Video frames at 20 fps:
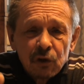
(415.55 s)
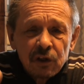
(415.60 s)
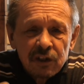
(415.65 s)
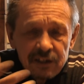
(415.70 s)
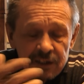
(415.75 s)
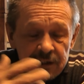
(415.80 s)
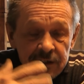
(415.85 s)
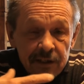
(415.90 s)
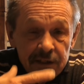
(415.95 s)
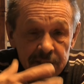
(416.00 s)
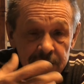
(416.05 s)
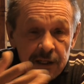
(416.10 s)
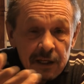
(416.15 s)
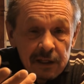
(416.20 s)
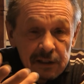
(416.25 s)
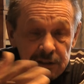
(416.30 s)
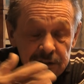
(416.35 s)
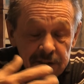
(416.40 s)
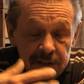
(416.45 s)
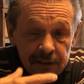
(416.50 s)
когда
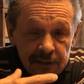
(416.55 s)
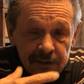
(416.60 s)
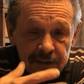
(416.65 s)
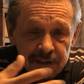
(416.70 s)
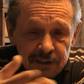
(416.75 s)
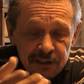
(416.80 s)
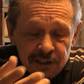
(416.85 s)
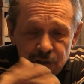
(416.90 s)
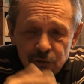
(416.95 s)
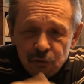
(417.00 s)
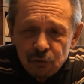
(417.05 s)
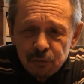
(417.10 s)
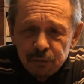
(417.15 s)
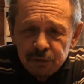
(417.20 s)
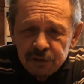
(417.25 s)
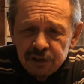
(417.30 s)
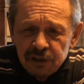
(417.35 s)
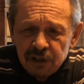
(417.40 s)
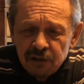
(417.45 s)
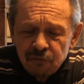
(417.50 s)
состоялся этот разговор
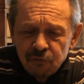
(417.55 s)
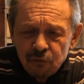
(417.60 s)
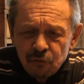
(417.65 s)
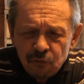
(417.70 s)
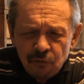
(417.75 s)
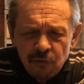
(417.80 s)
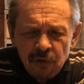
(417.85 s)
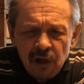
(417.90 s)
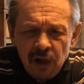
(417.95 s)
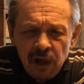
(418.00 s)
по телефону,